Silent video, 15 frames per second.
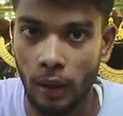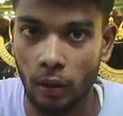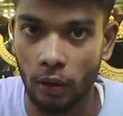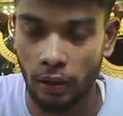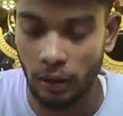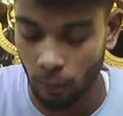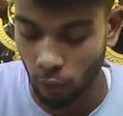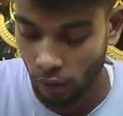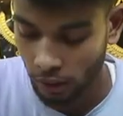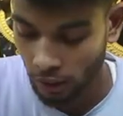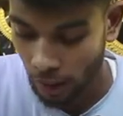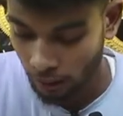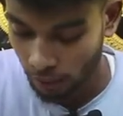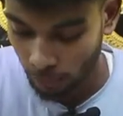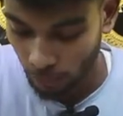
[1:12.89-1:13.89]
ভালো একটি প্রোডাক্ট
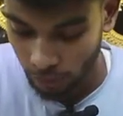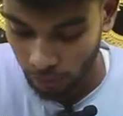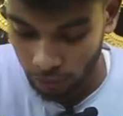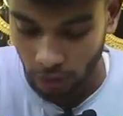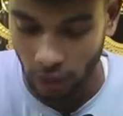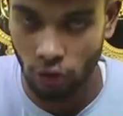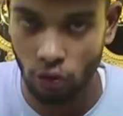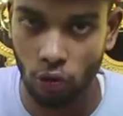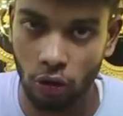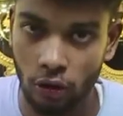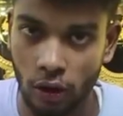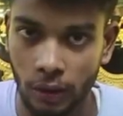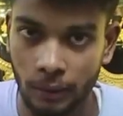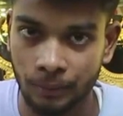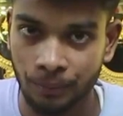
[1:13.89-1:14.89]
হান্ড্রেড পার্সেন্ট
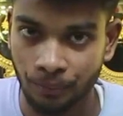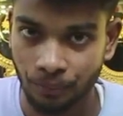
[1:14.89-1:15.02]
কার্যকারিতা